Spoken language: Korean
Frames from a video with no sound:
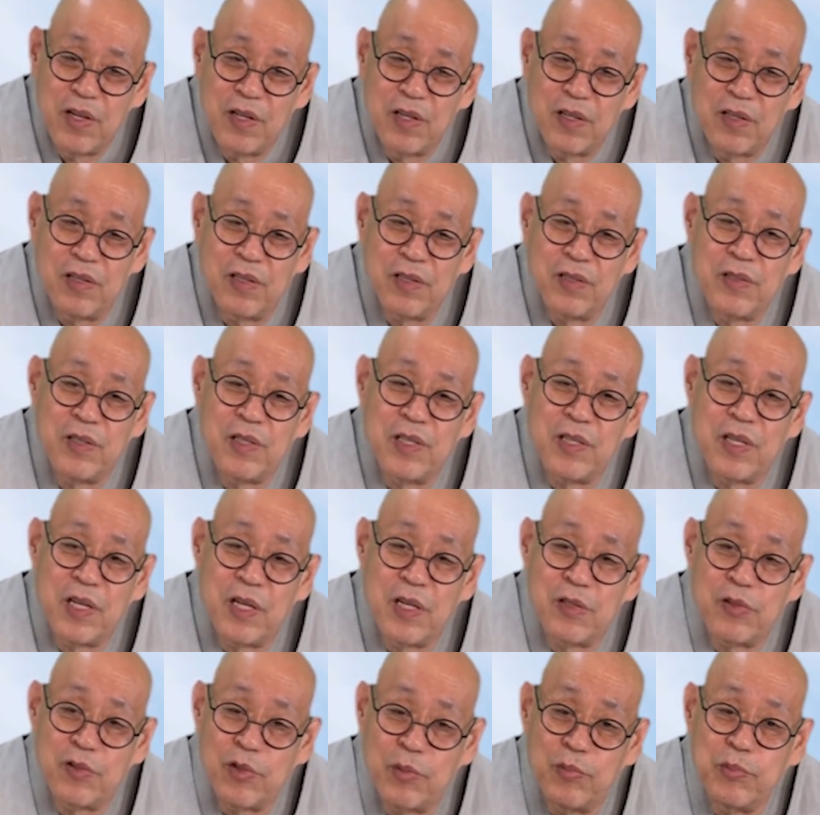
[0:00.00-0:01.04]
그러니 까
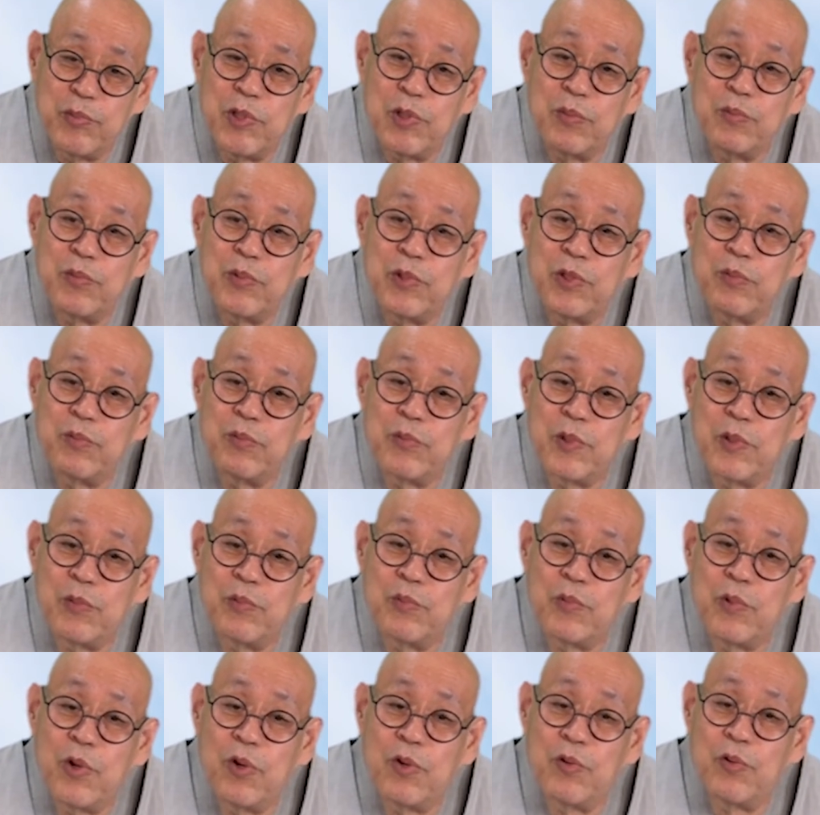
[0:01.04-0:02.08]
점점
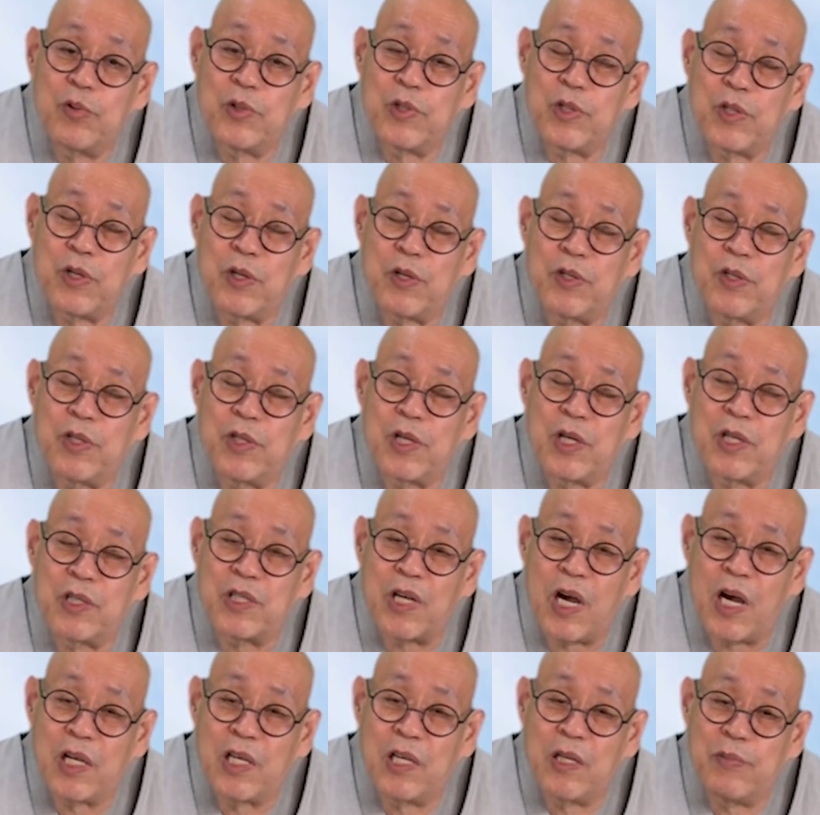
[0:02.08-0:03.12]
점점 회원이 크니까
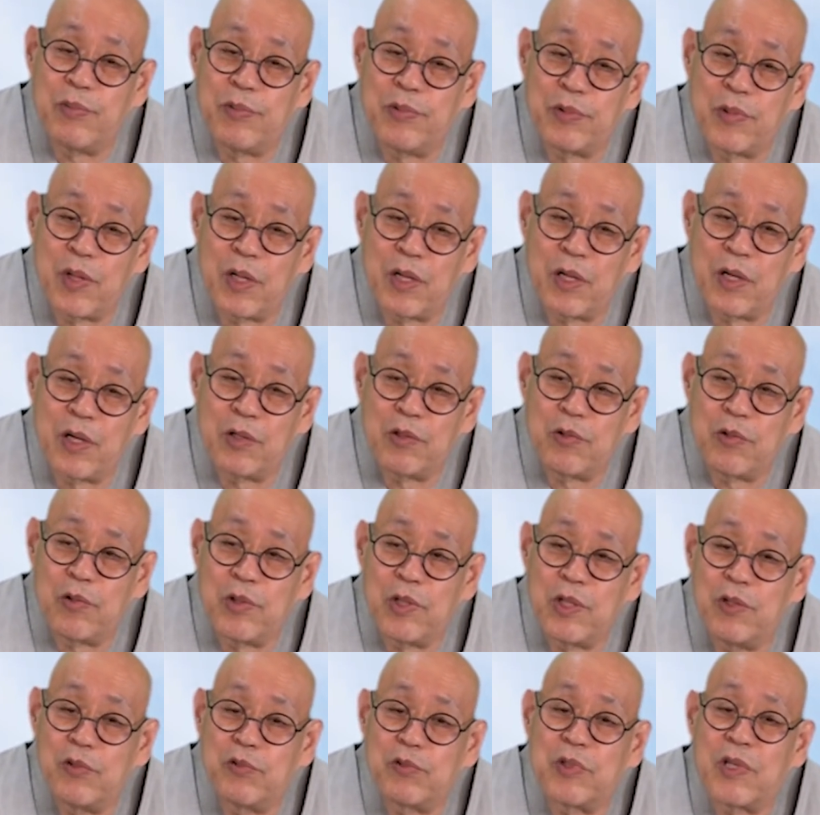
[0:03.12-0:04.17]
자기보다가도
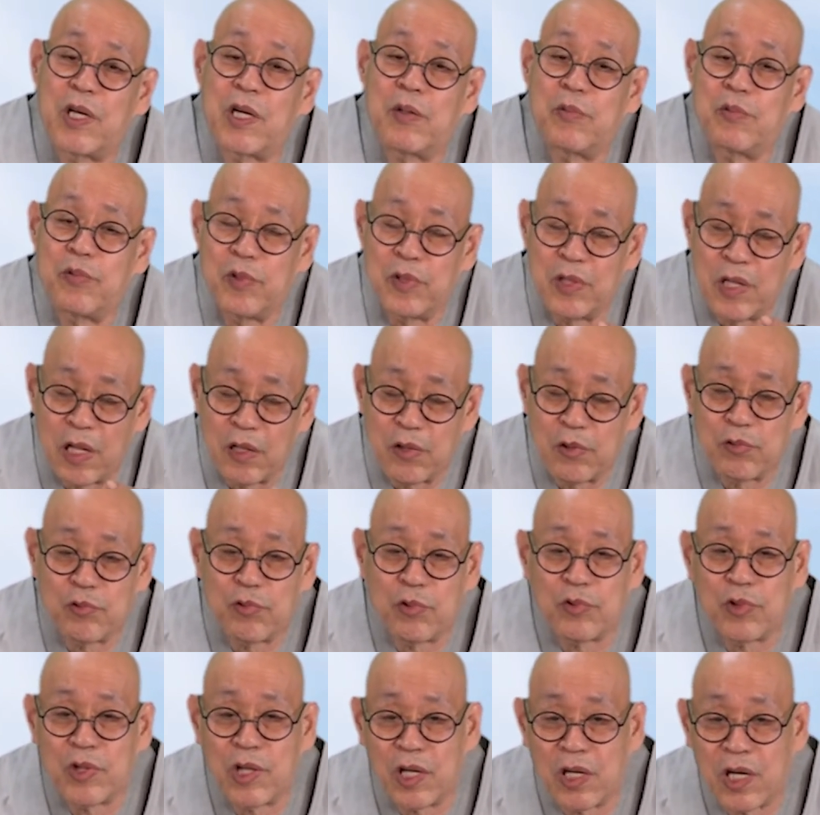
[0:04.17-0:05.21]
이웃 사람 나도
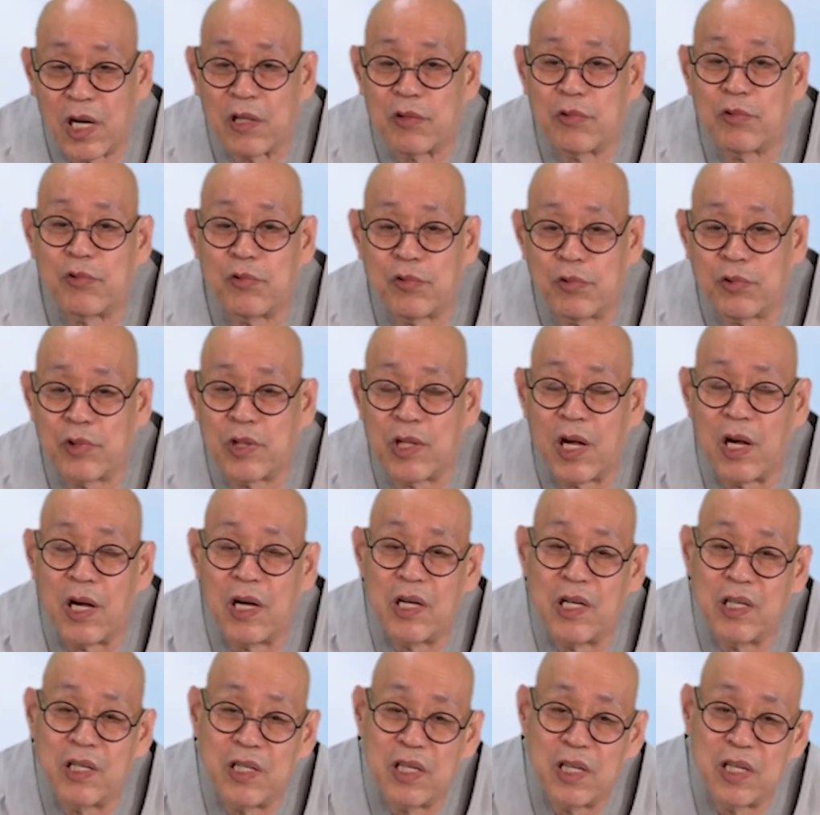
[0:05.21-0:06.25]
좋다 나도 좋다
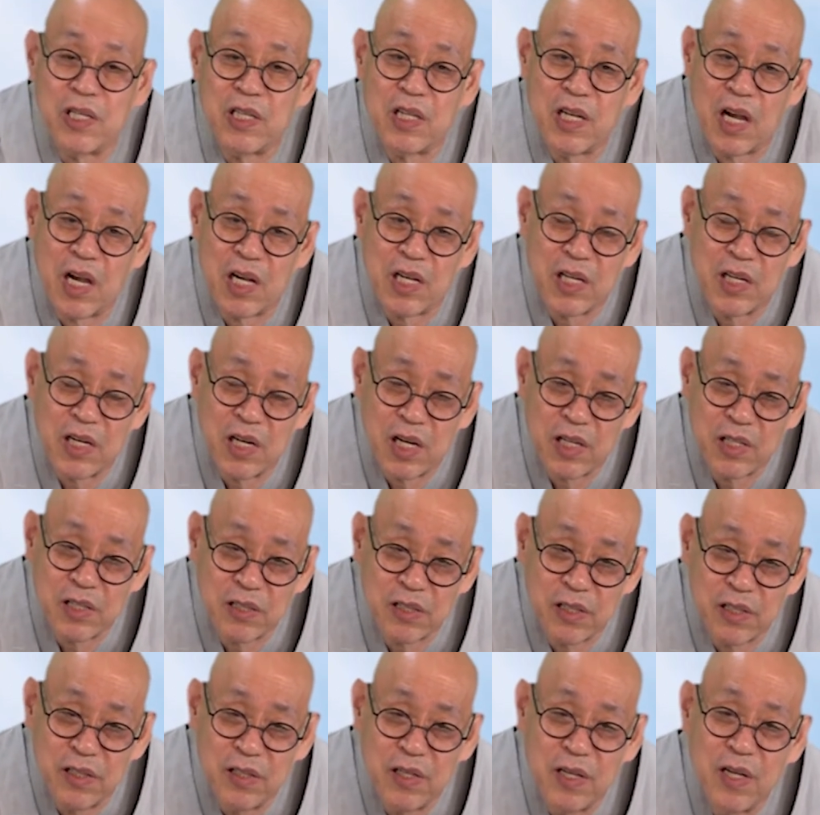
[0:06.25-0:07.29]
이렇게 이야기를
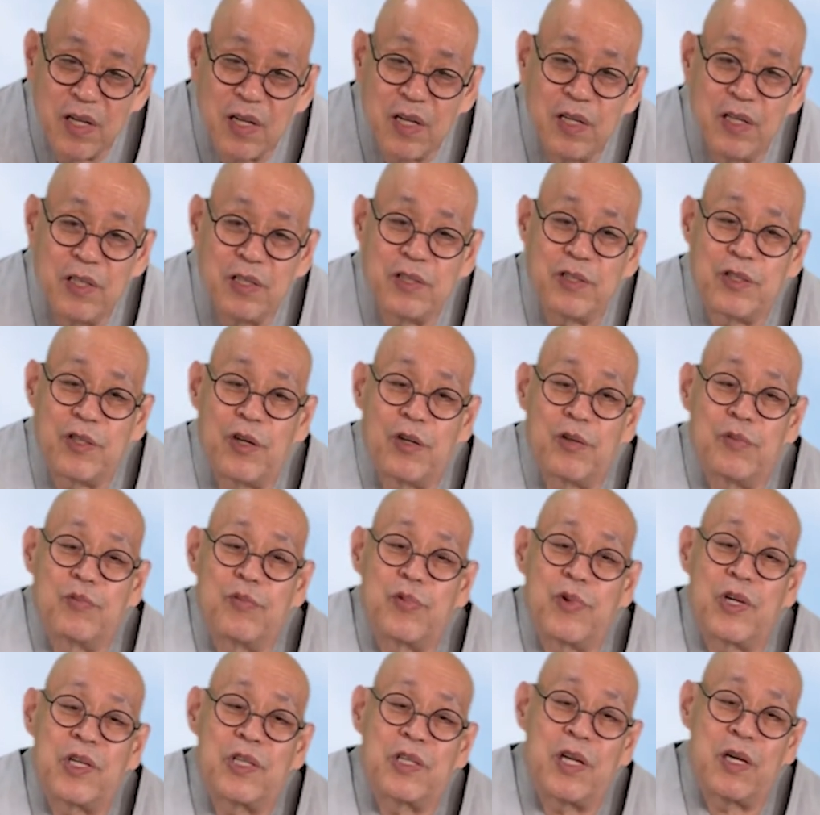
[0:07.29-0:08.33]
해서
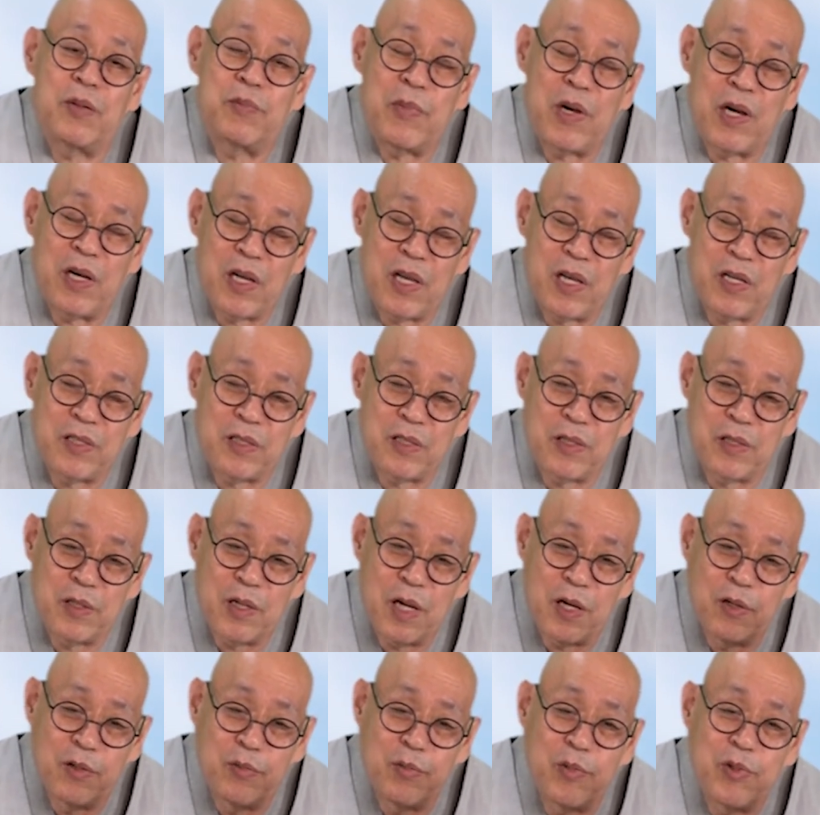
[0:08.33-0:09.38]
정부에다 막 해서
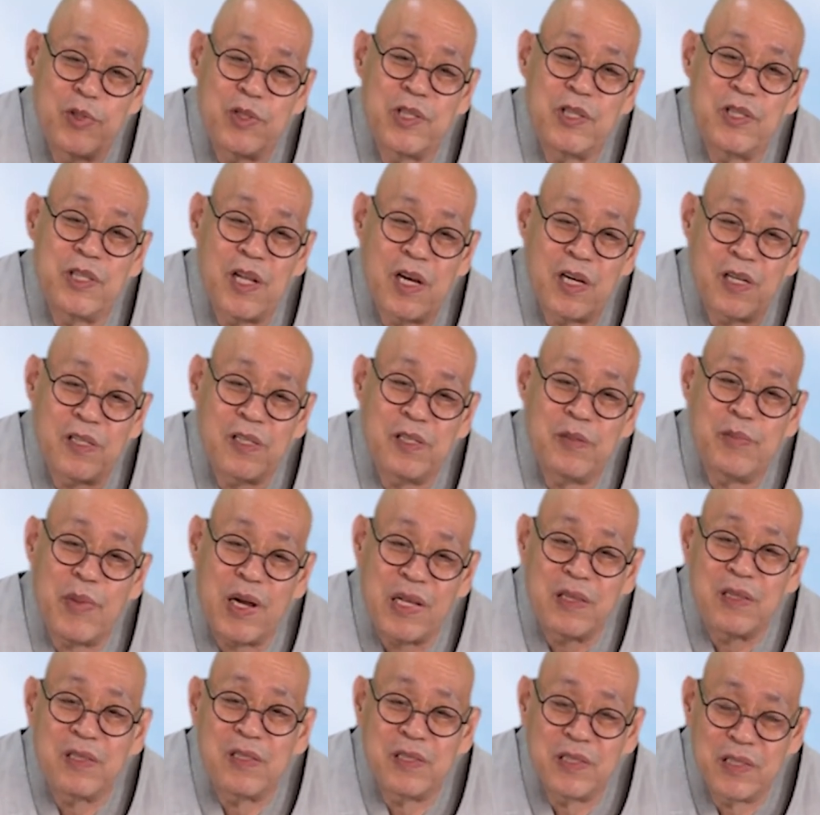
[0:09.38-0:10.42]
어머니 나를
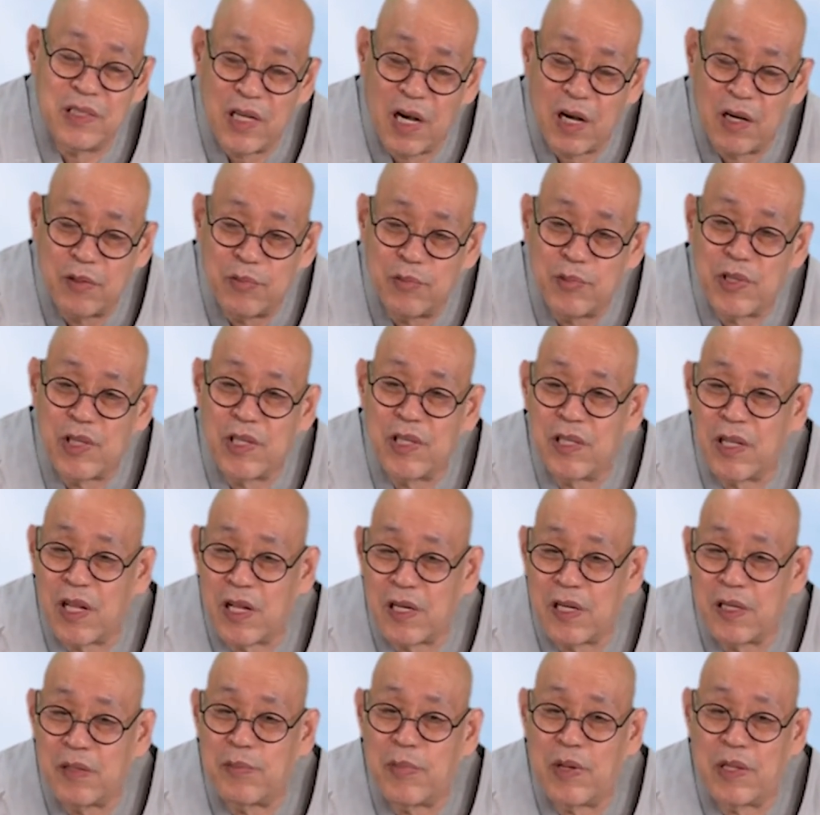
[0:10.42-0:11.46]
만들자 어머니
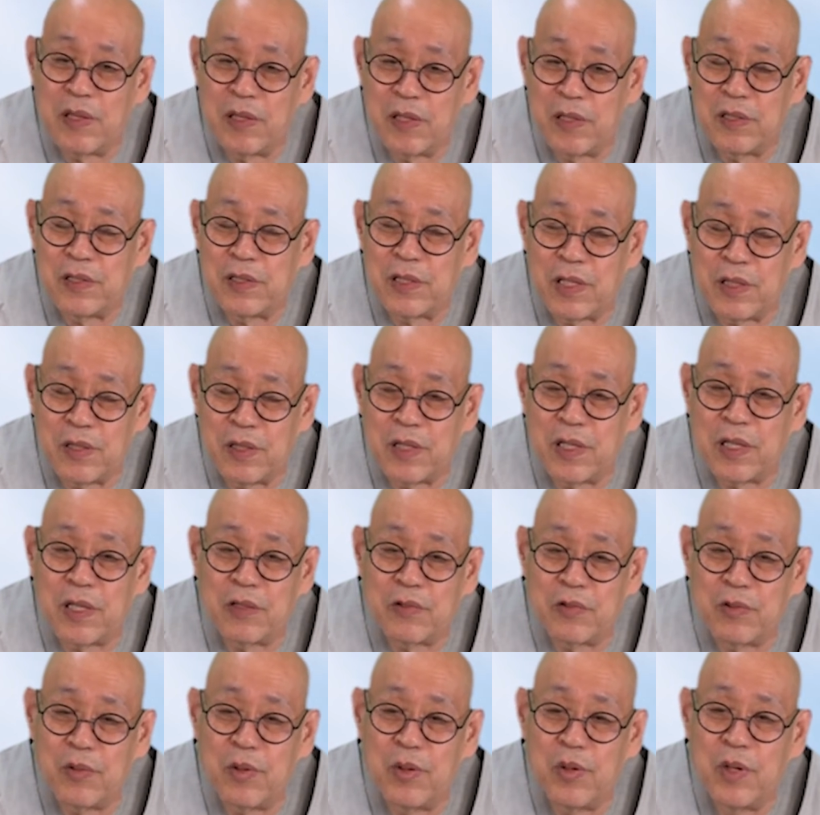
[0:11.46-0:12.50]
나를 만들자
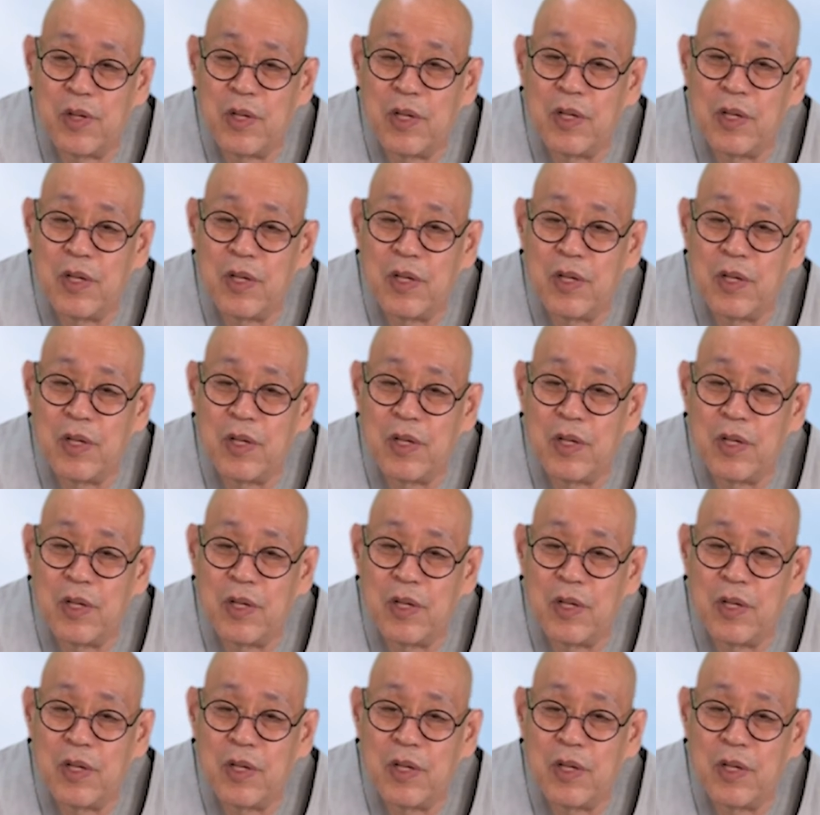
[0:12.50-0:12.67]
이래가지고